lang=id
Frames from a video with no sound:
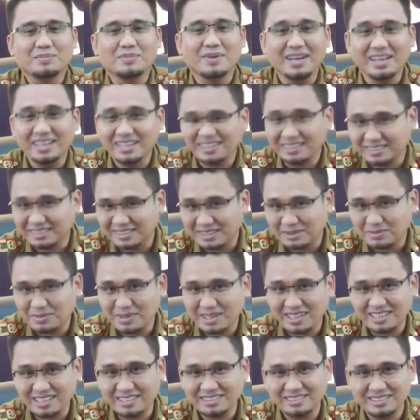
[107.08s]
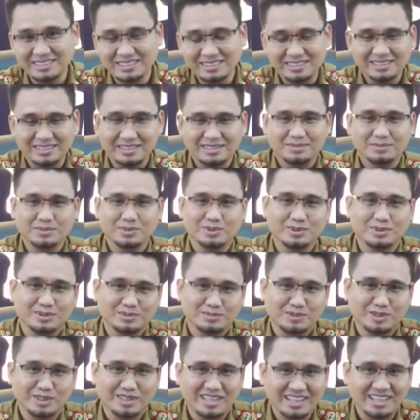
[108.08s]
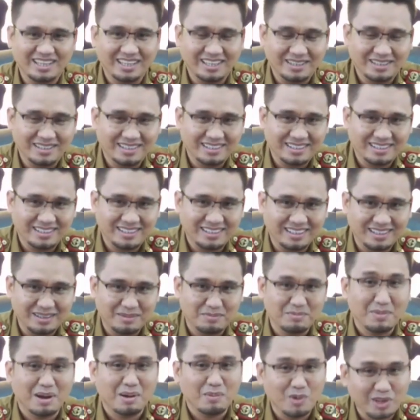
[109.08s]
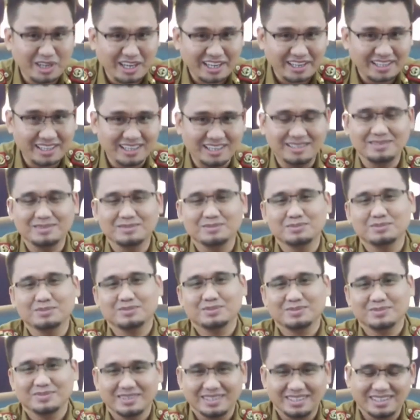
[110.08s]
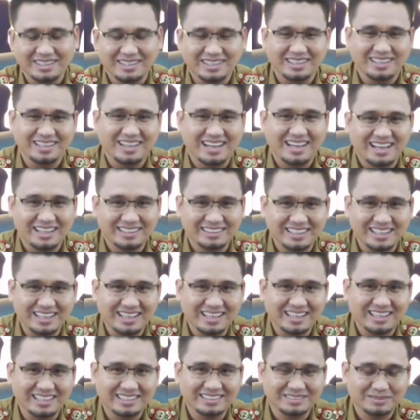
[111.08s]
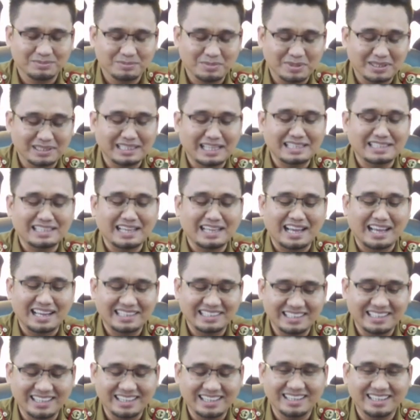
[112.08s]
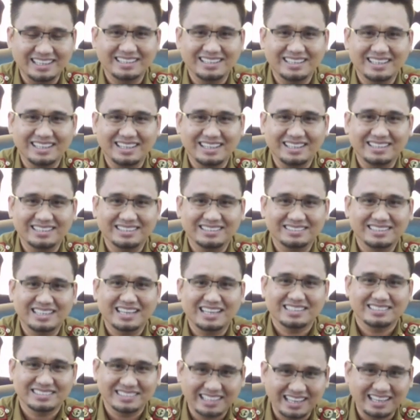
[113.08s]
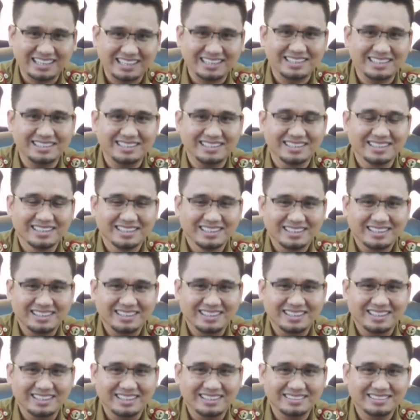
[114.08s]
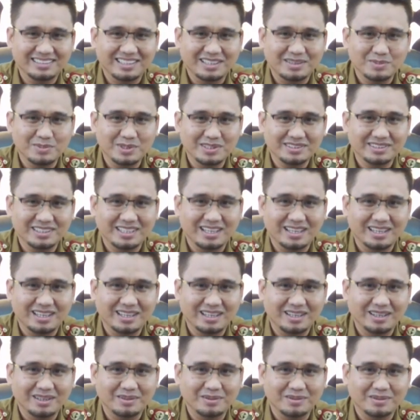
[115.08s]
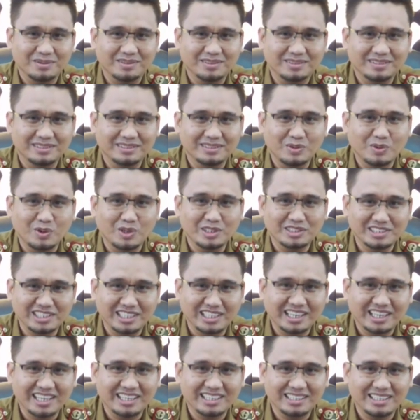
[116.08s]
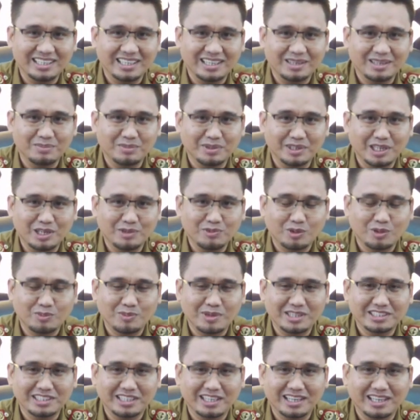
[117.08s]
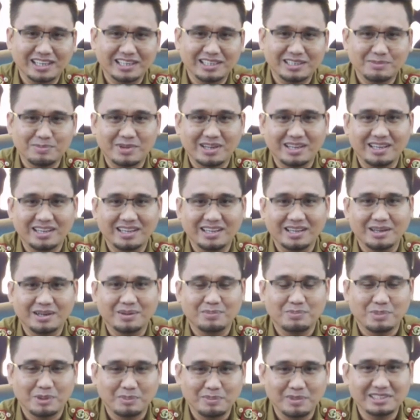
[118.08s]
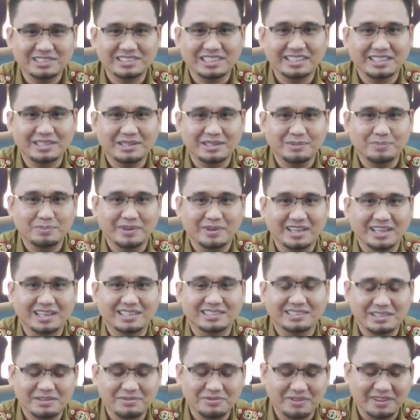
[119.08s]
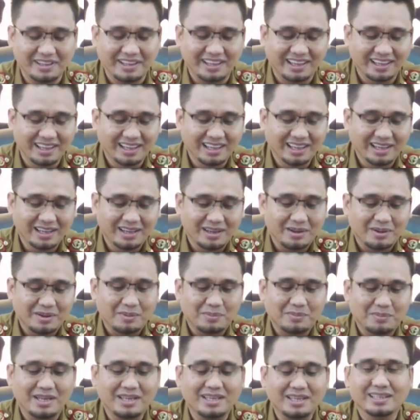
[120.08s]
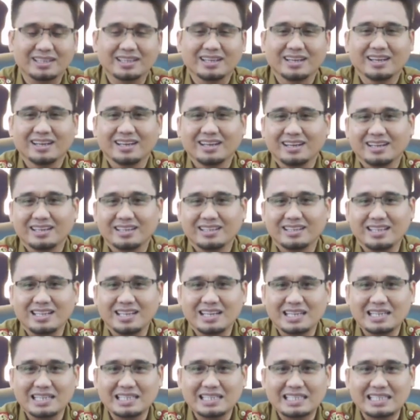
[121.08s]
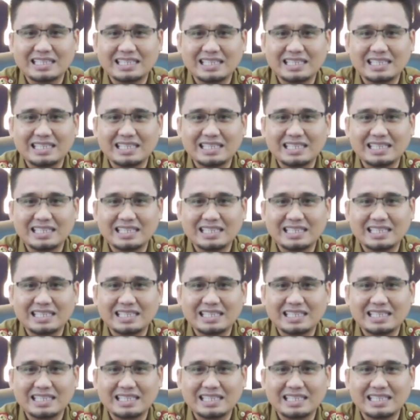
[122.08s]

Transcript: Baik, terima kasih Bu Mona, eh, Mbak Mona ya, ya. Eh, atas pertanyaannya dan senang sekali eh, saya bisa diwawancarai dan menginformasikan kepada pemirsa di TV. Baik, yang